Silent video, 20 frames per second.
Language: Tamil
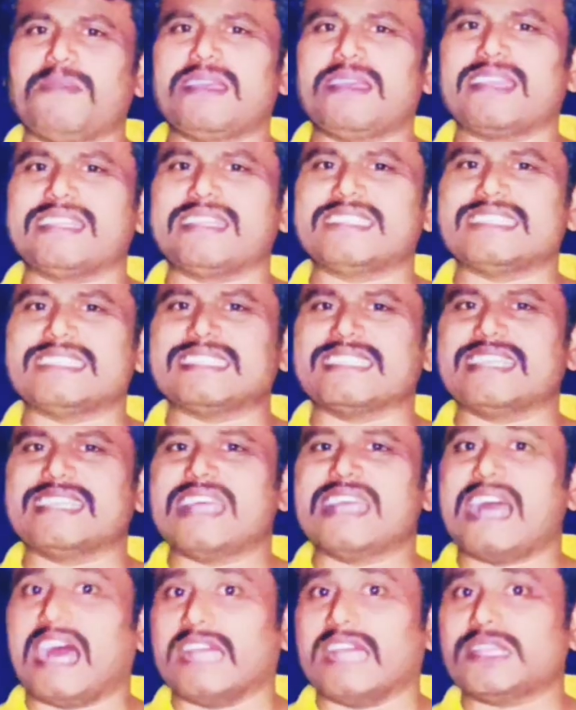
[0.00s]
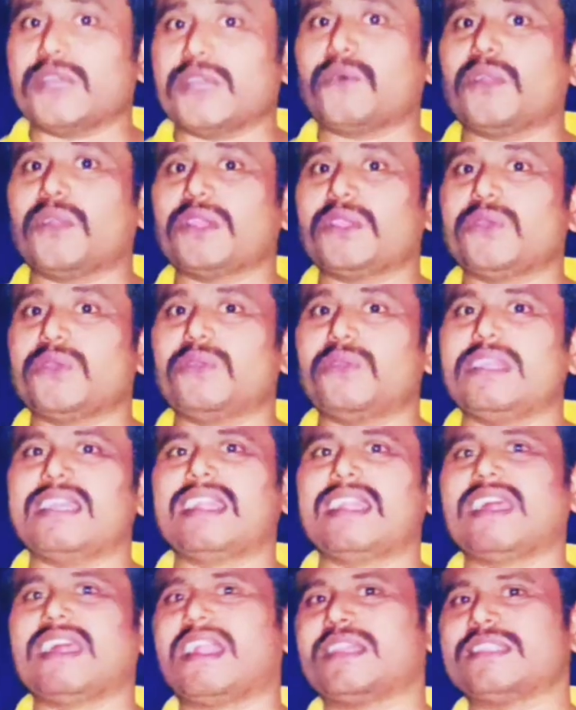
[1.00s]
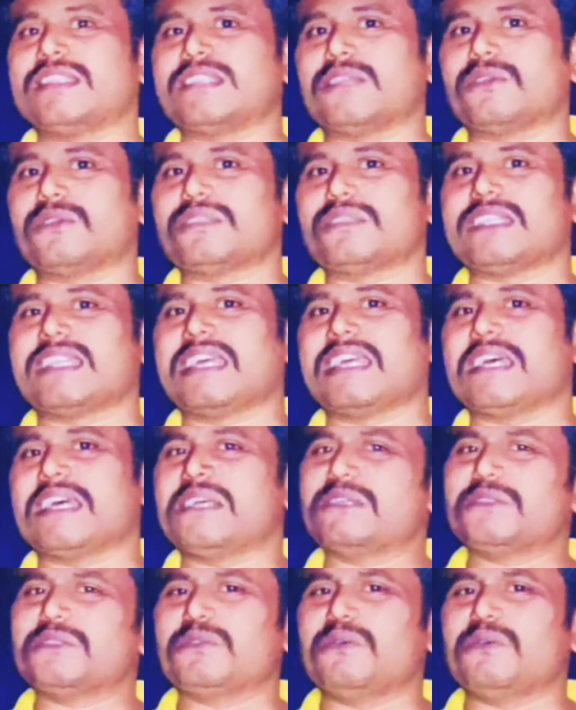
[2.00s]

ஹாப்பியாக இருந்துச்சு அந்த குழந்தையும் நிகழ்காலத்து சந்தோஷத்தை